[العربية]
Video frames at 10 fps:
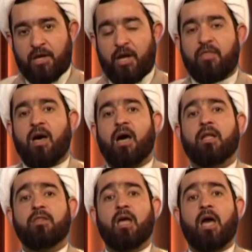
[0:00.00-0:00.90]
اذا
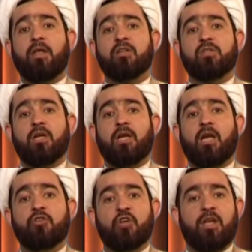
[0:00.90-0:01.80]
اردنا ان نصل الى
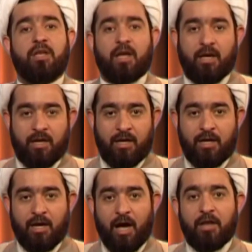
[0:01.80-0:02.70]
الجنه
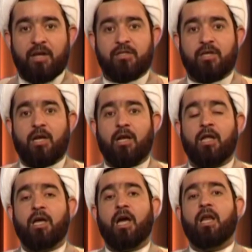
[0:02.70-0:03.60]
ان نصل
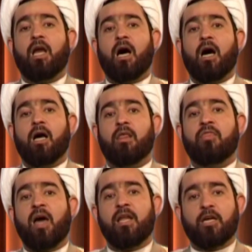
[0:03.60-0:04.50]
الى
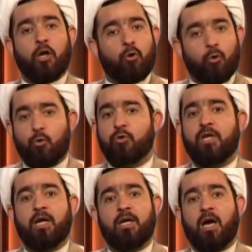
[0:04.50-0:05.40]
ذلك الخلود
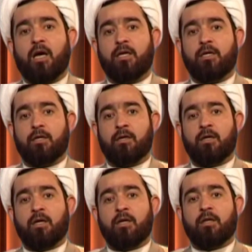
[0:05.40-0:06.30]
الالهي
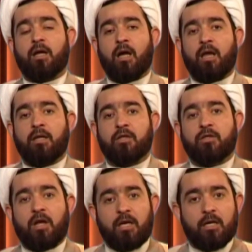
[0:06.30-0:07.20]
نرى ان
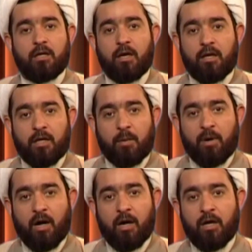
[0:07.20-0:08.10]
الطريق
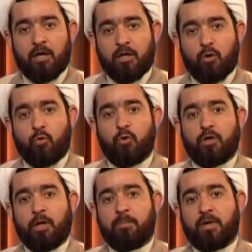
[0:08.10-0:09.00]
انما يكون
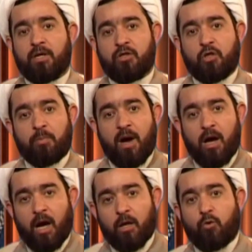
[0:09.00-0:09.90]
عبر
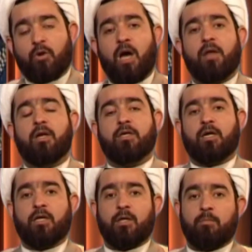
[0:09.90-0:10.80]
اتباع القرآن
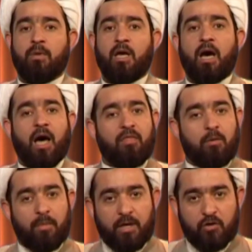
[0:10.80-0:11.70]
الكريم هذا
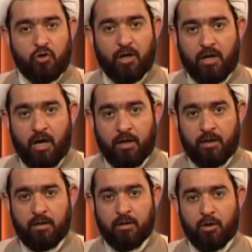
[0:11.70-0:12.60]
المنهج
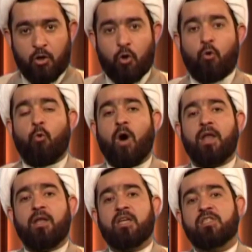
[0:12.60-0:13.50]
الإلهي
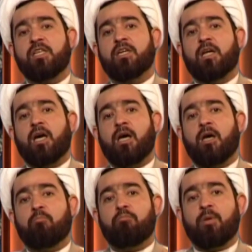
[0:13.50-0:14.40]
وأن نسير
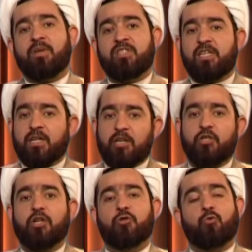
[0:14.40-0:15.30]
بمسيرة
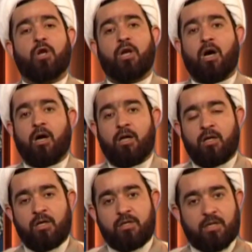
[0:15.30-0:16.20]
رسول الله
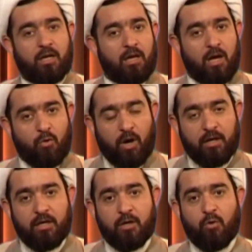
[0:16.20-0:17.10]
صلى الله
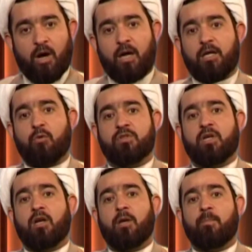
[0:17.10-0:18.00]
عليه وآله
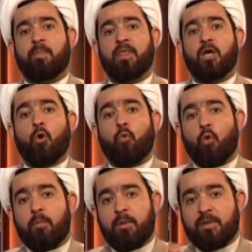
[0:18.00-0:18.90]
وسلم
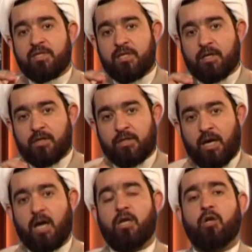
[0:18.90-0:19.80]
وبمسيرة
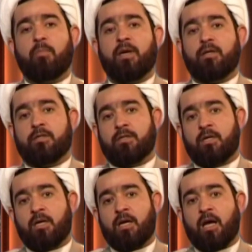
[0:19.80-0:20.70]
أهل البيت
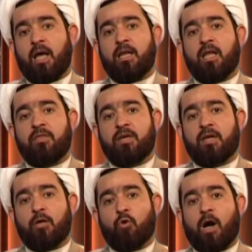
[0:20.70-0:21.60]
الذين
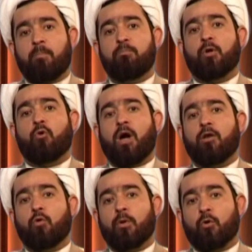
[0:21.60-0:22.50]
يعبر
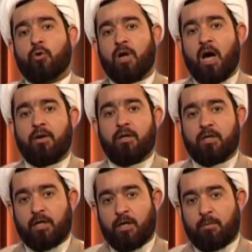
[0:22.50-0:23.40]
عنهم القرآن
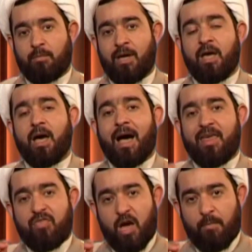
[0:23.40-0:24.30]
الكريم
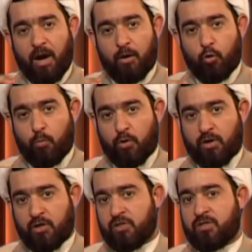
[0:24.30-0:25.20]
أذهب عنهم
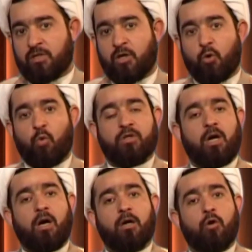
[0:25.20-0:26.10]
الرجس
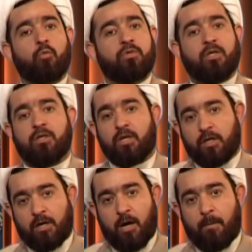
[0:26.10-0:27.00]
وطهرهم
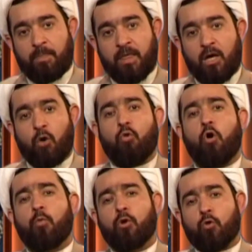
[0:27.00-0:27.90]
تطهيرا
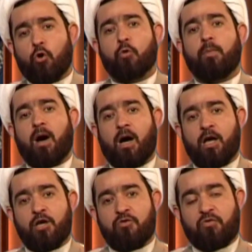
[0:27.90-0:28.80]
وهم القربى
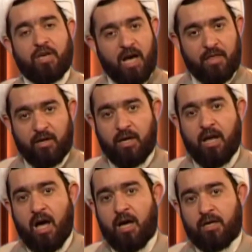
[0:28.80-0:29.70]
في هذه
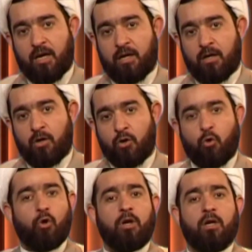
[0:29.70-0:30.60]
الآية
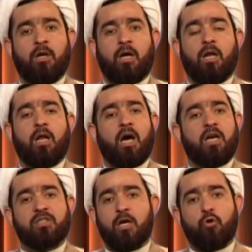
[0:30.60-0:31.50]
قل لا
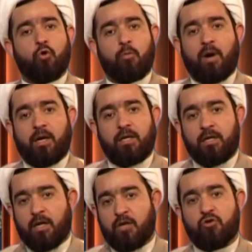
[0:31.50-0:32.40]
أسألكم
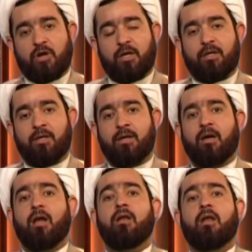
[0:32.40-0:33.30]
عليه أجرا
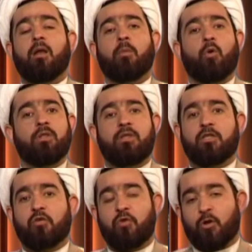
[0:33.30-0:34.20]
إلا
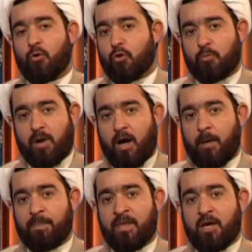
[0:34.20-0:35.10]
المودة في القربى
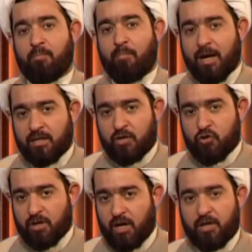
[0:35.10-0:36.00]
ما
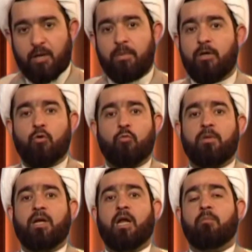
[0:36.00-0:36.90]
تجرأ نبي من
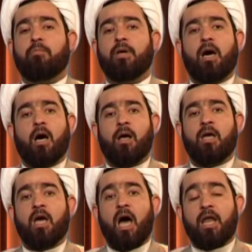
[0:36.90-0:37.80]
الأنبياء
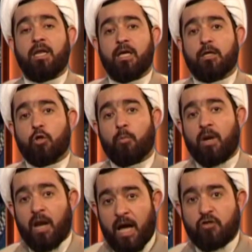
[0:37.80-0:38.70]
ان يطلب
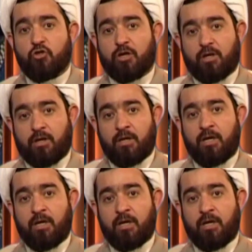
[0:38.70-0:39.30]
الاجر